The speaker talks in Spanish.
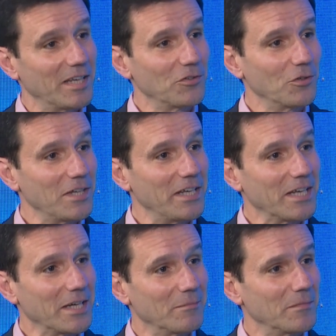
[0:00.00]
investigación
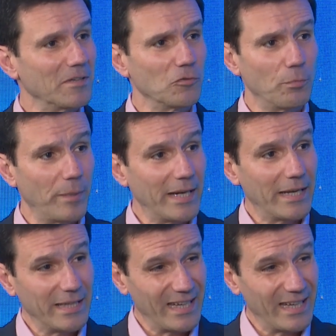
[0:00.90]
clínica. Supera,